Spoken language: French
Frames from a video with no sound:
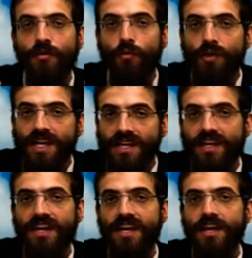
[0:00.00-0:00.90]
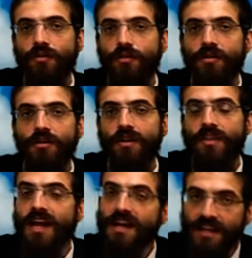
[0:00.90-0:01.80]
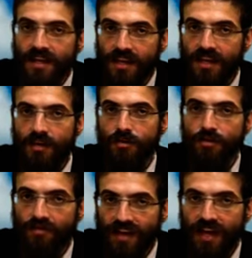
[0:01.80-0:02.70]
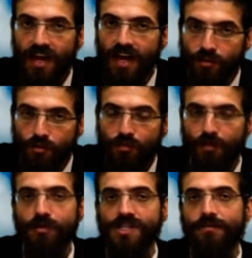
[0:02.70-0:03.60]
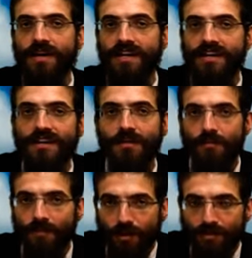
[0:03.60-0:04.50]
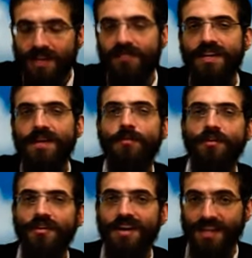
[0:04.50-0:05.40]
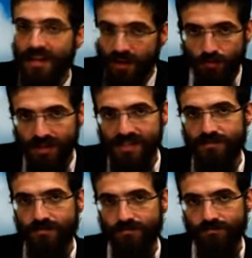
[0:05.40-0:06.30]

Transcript: où il est écrit que c'est interdit de faire un nœud pendant Shabbat. Maintenant, bien évidemment, il y a des conditions.